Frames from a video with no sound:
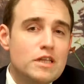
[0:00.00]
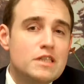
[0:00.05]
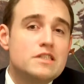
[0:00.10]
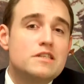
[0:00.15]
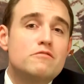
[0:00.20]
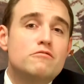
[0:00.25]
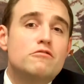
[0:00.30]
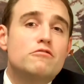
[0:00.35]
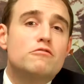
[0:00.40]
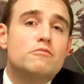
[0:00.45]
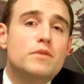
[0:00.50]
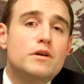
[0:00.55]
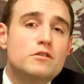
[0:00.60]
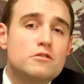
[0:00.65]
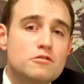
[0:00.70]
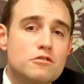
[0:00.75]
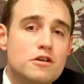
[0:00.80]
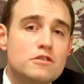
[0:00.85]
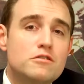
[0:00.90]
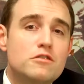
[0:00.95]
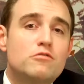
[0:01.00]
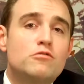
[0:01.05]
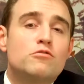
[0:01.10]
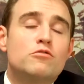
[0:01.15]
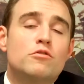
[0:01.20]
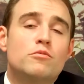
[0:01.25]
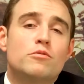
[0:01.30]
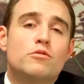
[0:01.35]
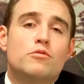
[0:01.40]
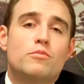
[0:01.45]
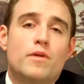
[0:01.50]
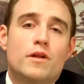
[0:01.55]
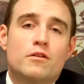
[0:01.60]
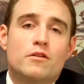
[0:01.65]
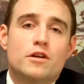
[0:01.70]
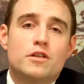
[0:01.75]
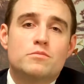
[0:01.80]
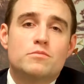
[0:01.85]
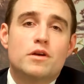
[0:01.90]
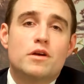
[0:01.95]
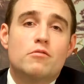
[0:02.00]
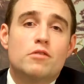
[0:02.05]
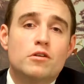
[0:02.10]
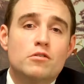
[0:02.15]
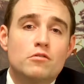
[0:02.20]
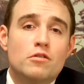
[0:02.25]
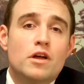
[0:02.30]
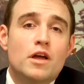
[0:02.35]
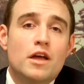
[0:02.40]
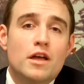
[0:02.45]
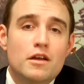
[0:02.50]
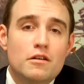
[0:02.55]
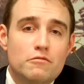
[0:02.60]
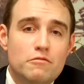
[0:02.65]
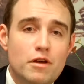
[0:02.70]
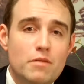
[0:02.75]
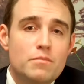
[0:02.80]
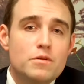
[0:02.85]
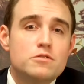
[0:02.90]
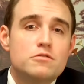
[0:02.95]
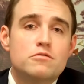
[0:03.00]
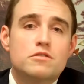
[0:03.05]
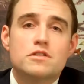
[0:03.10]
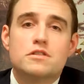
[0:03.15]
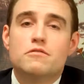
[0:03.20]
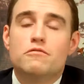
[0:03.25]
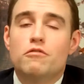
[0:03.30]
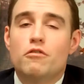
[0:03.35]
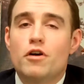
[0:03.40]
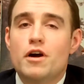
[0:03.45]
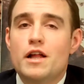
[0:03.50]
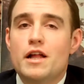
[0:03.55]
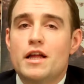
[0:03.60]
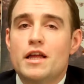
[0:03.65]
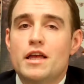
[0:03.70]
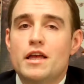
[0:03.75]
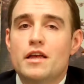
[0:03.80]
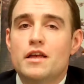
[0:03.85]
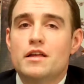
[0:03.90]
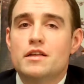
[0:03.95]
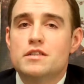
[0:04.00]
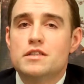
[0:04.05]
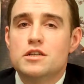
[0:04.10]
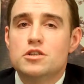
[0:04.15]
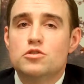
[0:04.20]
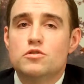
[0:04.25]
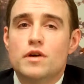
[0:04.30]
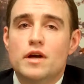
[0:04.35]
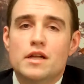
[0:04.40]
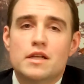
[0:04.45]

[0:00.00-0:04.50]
de desenvolvimento socioeconômico para nós Porque Perfeito. quando vêm pessoas de fora aqui, sejam